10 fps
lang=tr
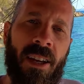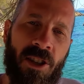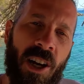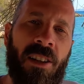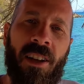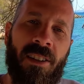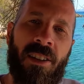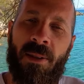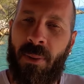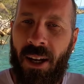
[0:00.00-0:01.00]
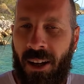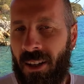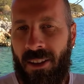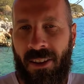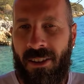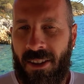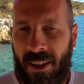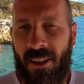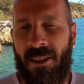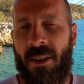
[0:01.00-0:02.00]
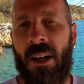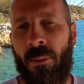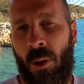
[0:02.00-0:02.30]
heyecanlandınız, merak ettiniz, giydiniz.